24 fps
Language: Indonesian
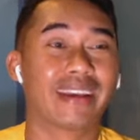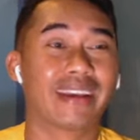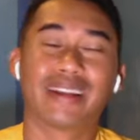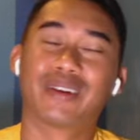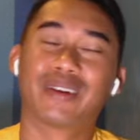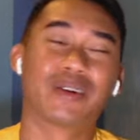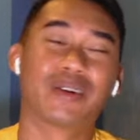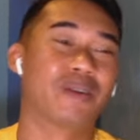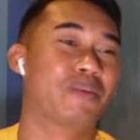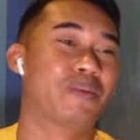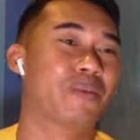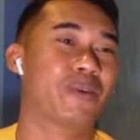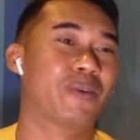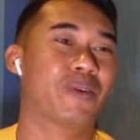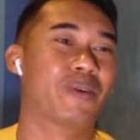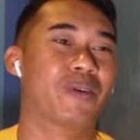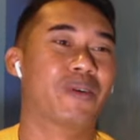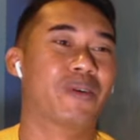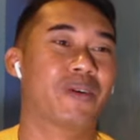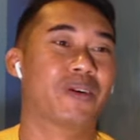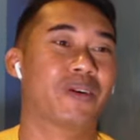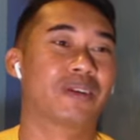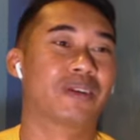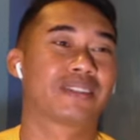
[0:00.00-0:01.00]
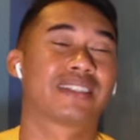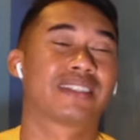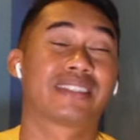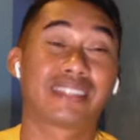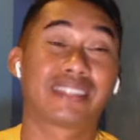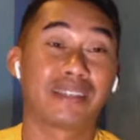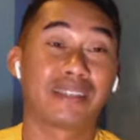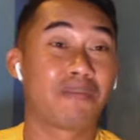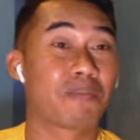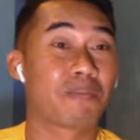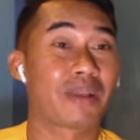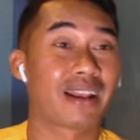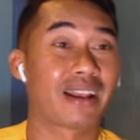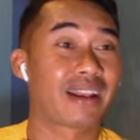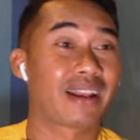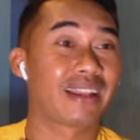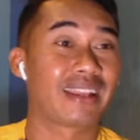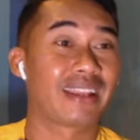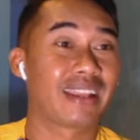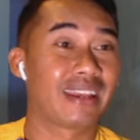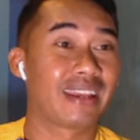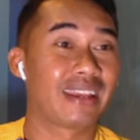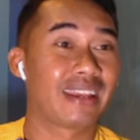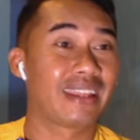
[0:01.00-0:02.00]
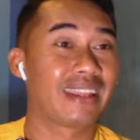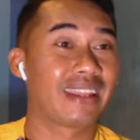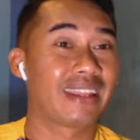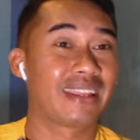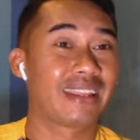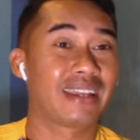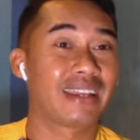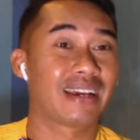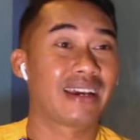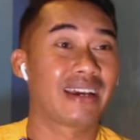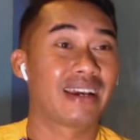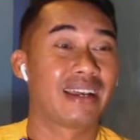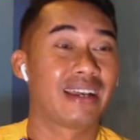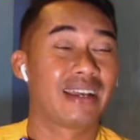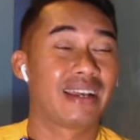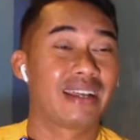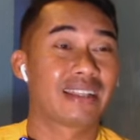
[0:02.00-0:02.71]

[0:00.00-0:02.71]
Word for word: aduh bos. Sesimpel ini ya.